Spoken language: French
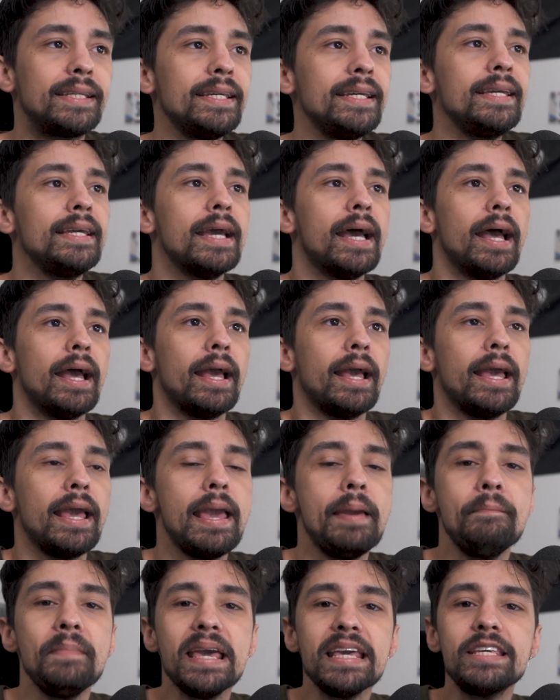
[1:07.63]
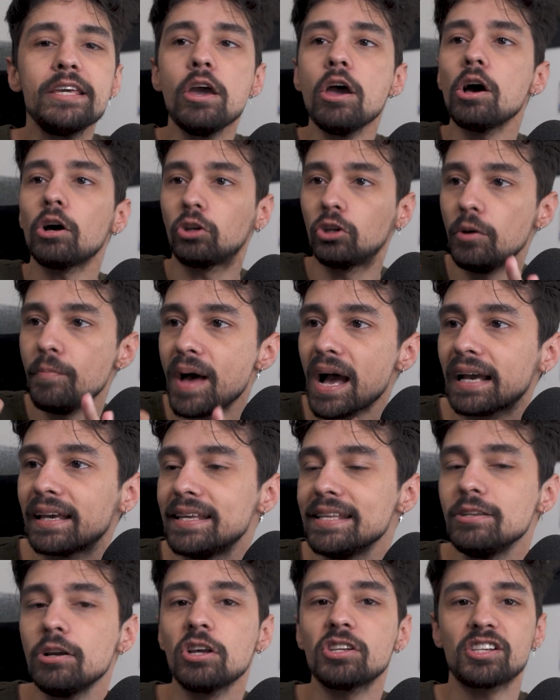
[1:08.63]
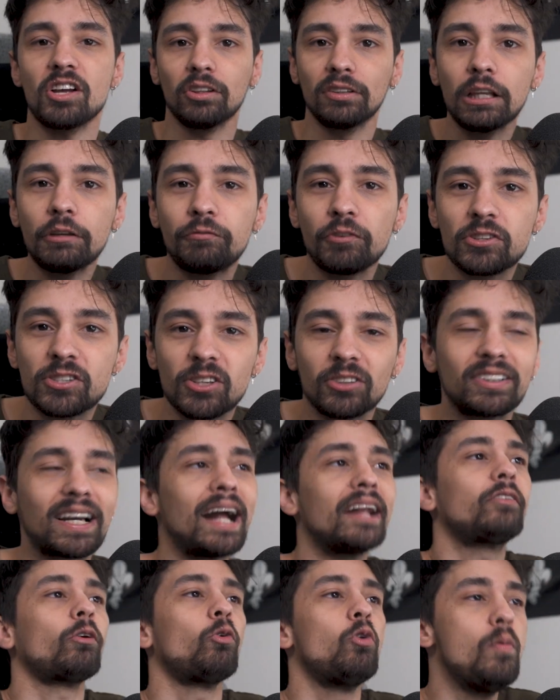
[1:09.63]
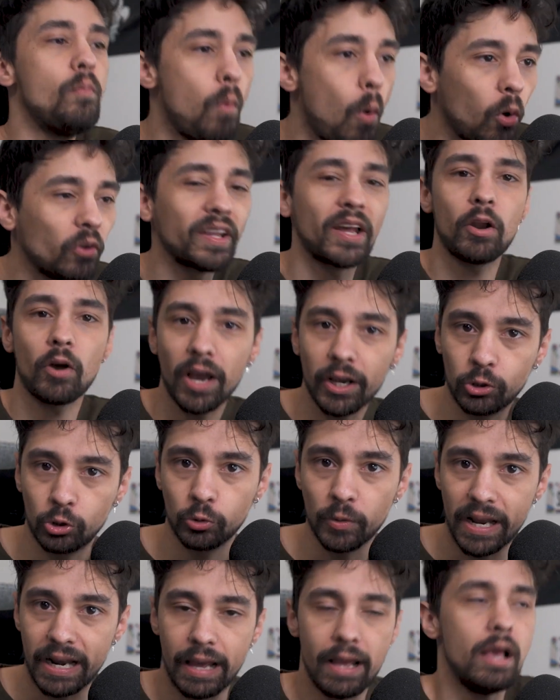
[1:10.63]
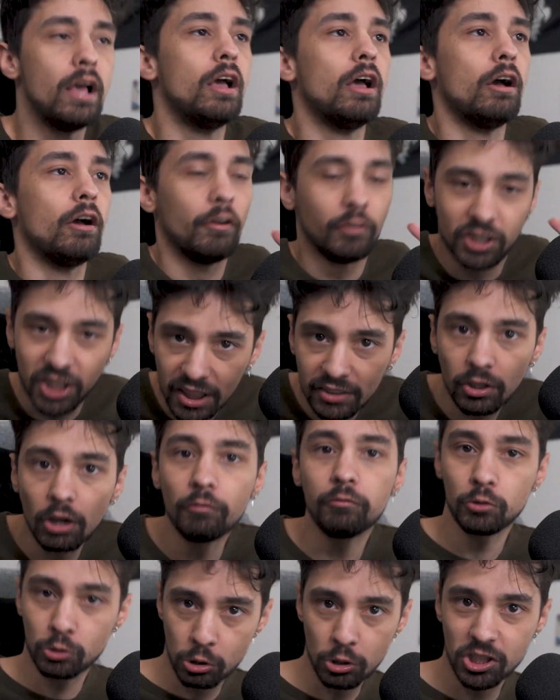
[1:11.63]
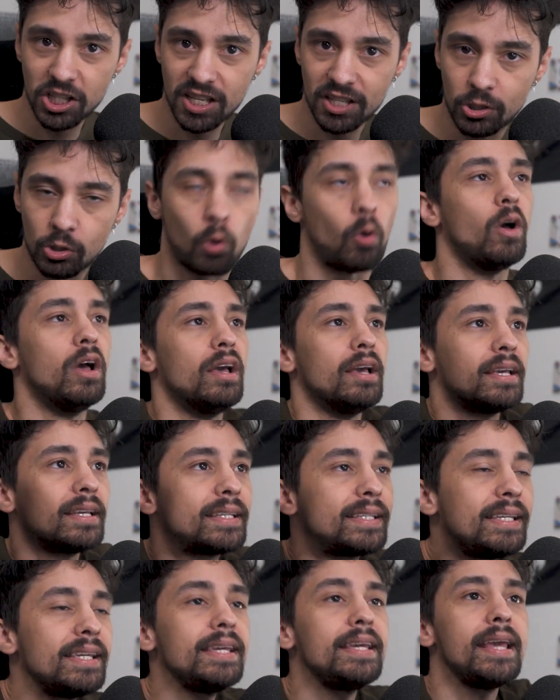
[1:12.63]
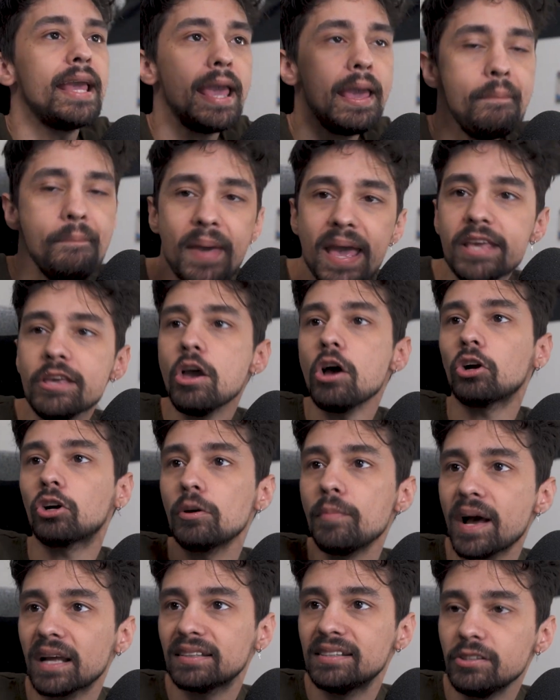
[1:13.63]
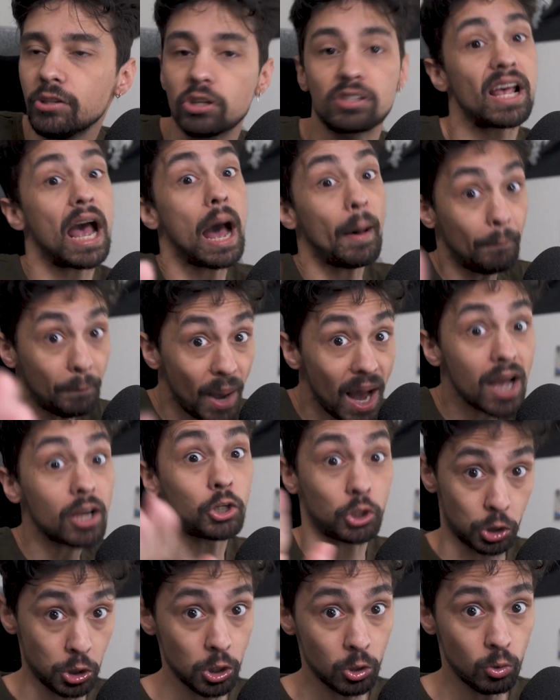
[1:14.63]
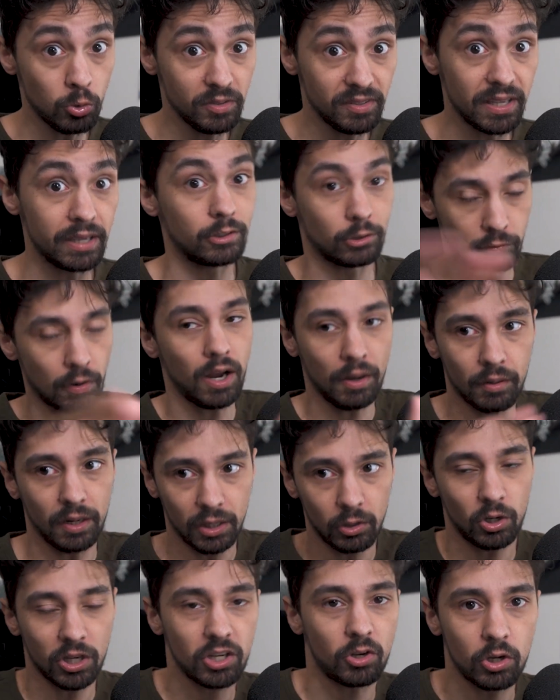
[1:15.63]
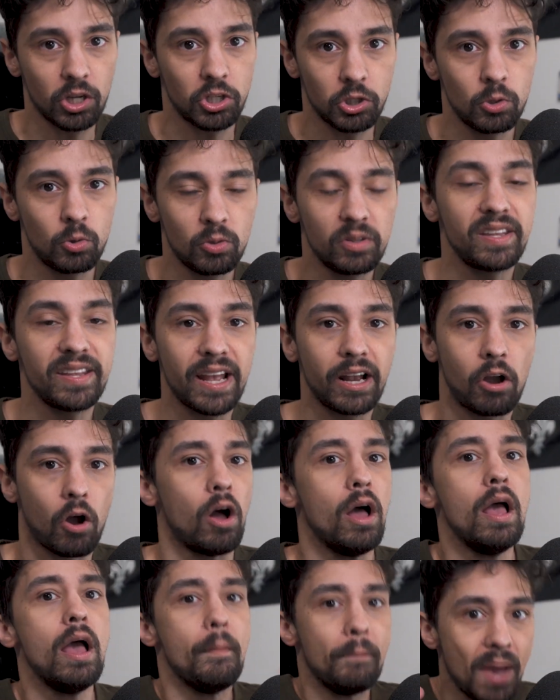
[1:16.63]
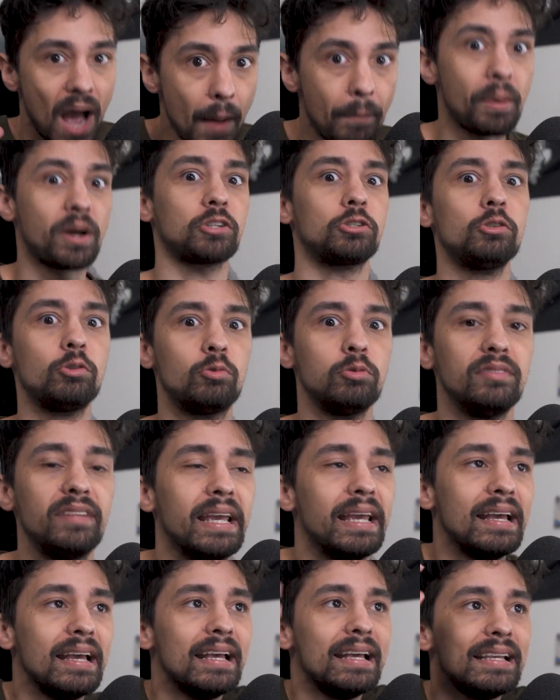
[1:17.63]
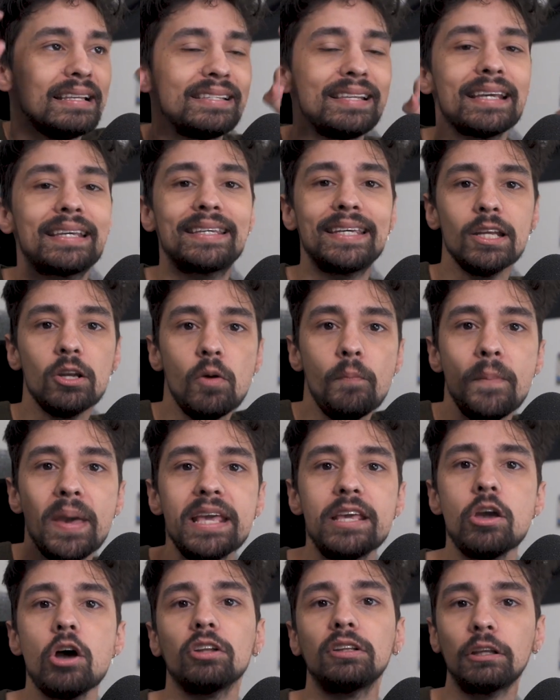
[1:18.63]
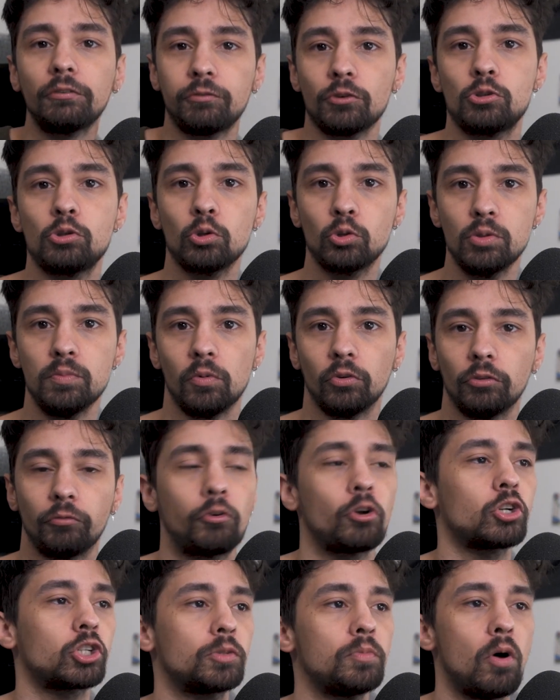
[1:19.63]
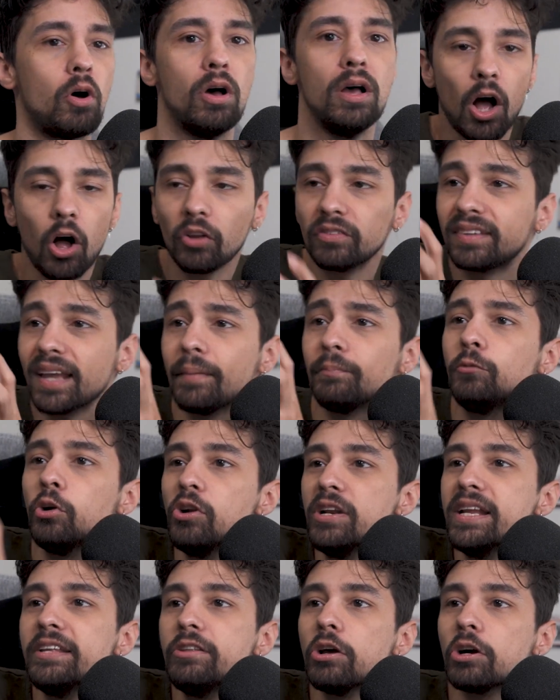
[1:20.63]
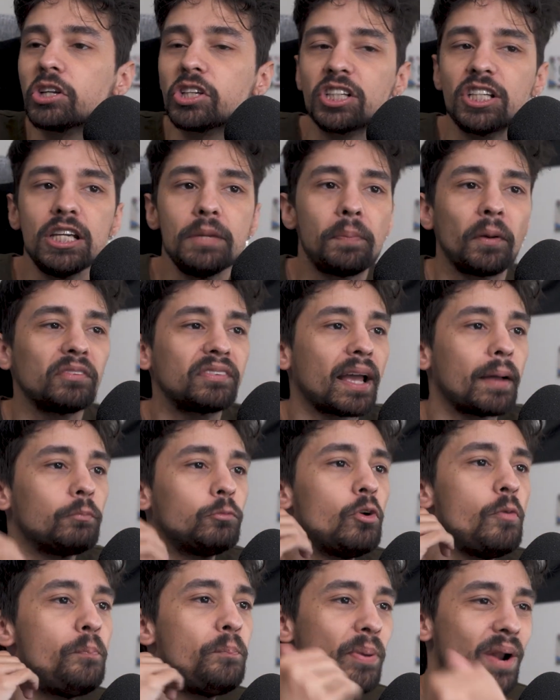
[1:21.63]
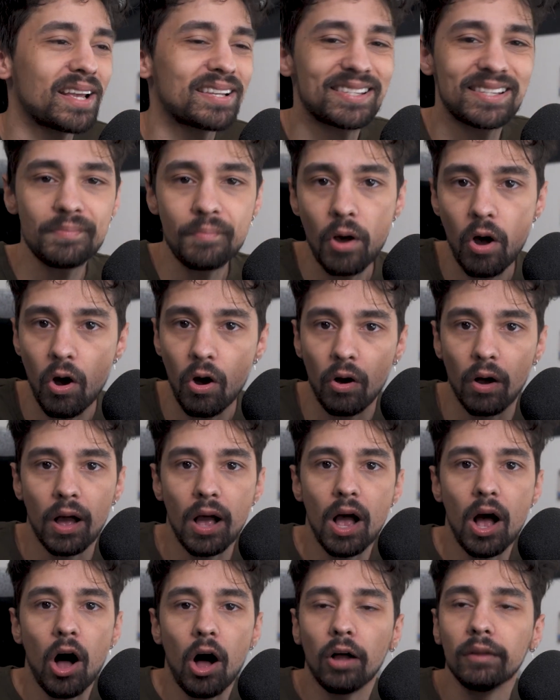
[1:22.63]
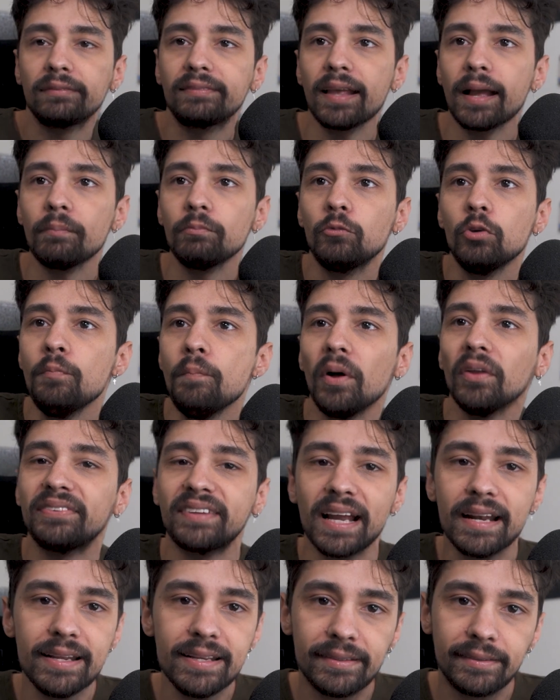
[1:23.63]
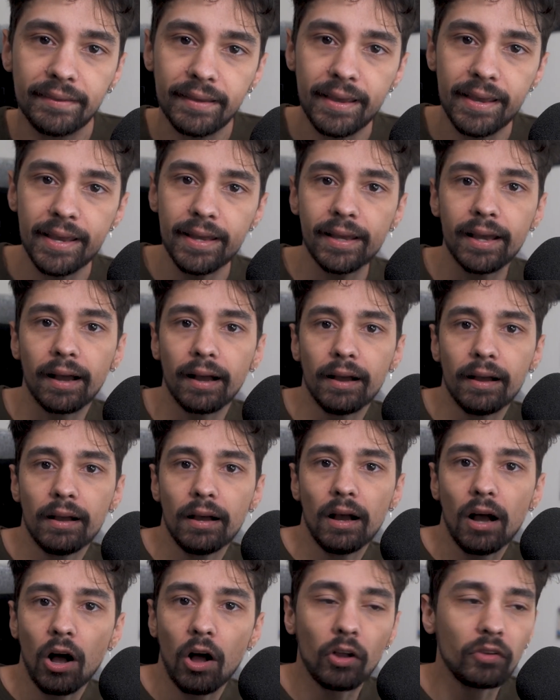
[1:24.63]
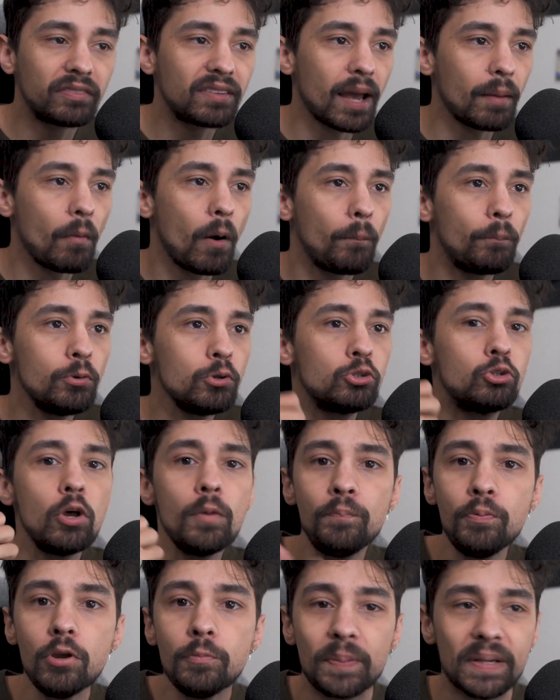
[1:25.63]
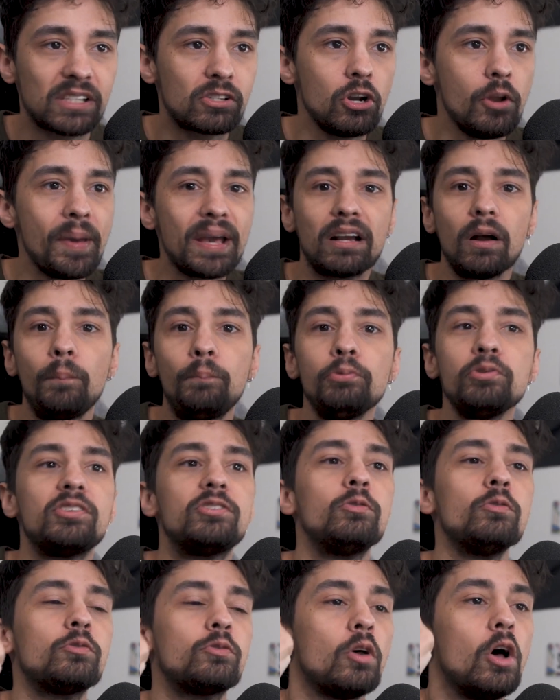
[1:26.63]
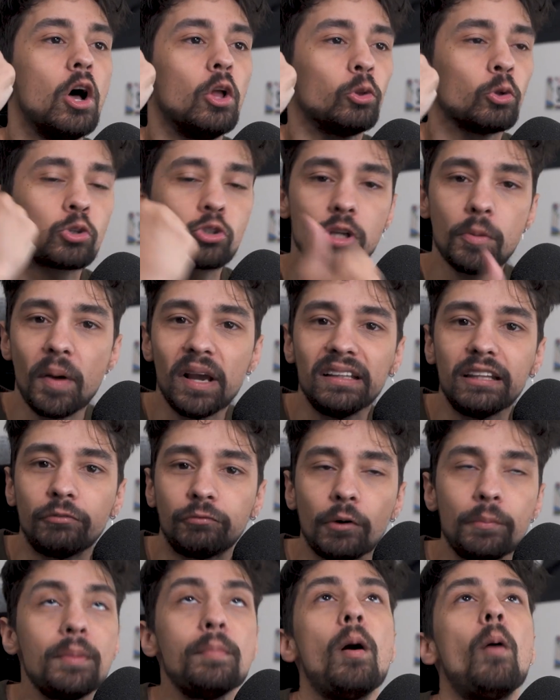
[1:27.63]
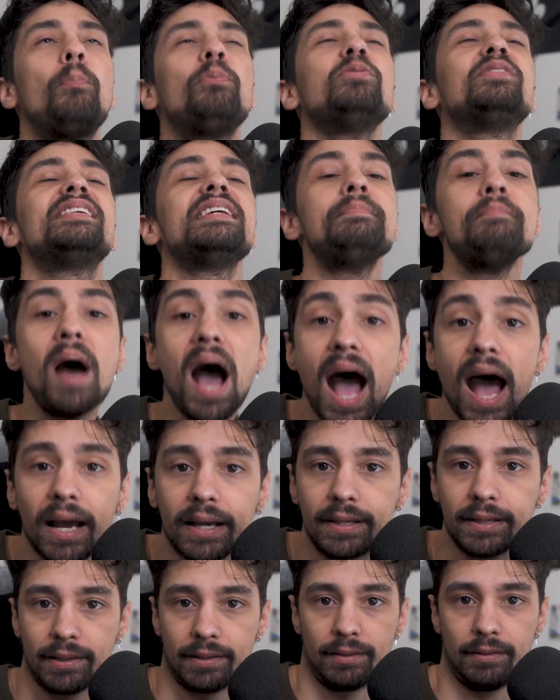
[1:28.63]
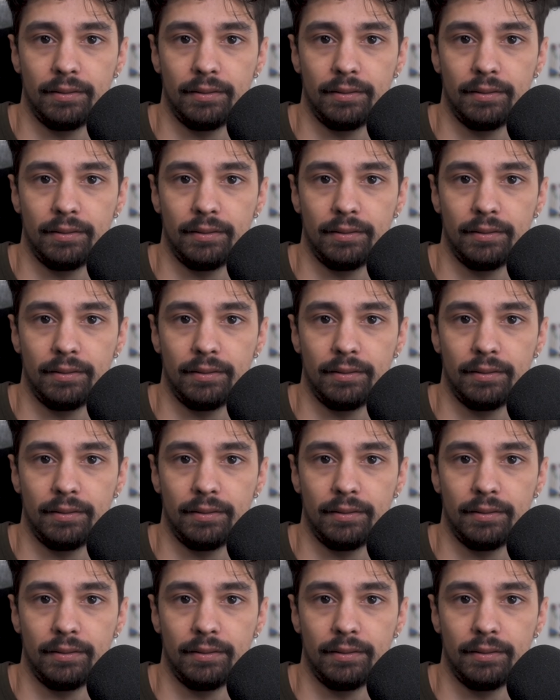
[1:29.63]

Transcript: Qui est meilleur que Marquinhos en défense centrale dans le monde à l'heure actuelle J'attends vos suggestions qui est meilleur que Martinez À part Jules Koundé, tu vois, euh, Jules Koundé, d'accord. Mais à part Jules Koundé, c'est qui le meilleur défenseur du monde Franchement, en termes de leadership, en termes de placement, en termes de mentalité, euh, en termes en plus de but, parce que le mec en plus, non seulement il défend mieux, mais en plus il marque